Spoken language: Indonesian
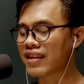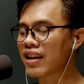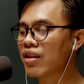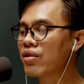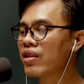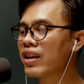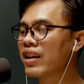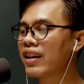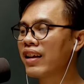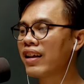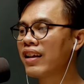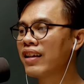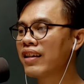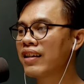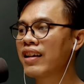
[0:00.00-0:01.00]
tahu
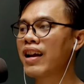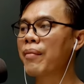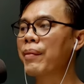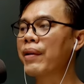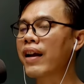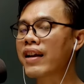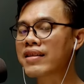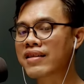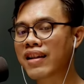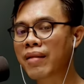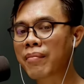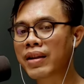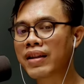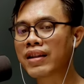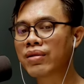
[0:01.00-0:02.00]
nih, Amin Rais sedang
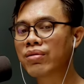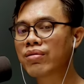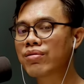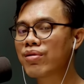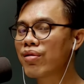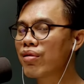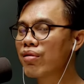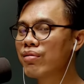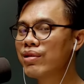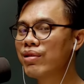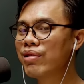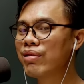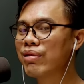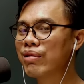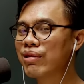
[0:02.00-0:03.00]
menyinggung Joko
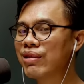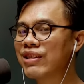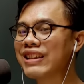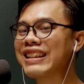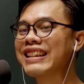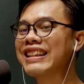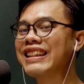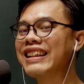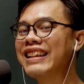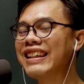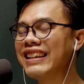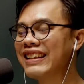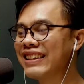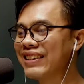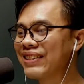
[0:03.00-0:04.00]
Widodo. Iya
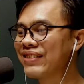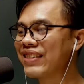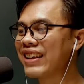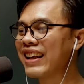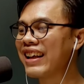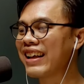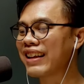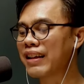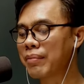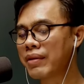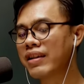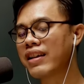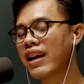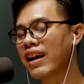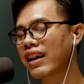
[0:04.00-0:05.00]
itu benar. Tapi
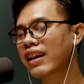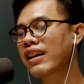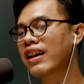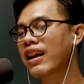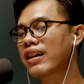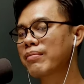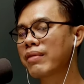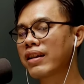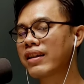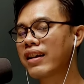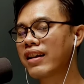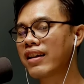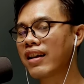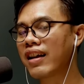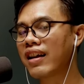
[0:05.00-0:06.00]
di akhir
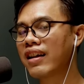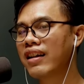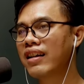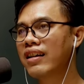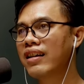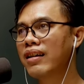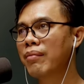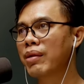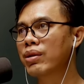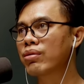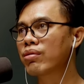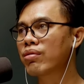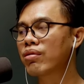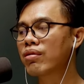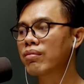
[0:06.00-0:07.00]
kalimatnya adalah
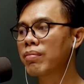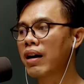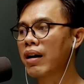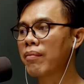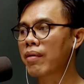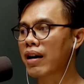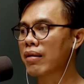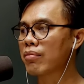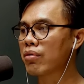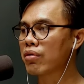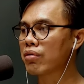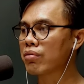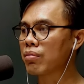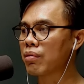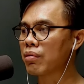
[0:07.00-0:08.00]
mendukung Pak
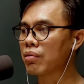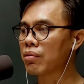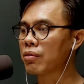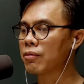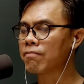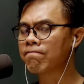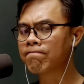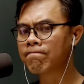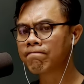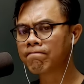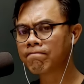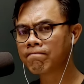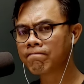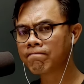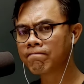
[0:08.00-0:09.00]
Prabowo.
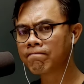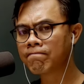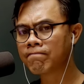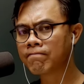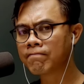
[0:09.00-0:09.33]
Hmm.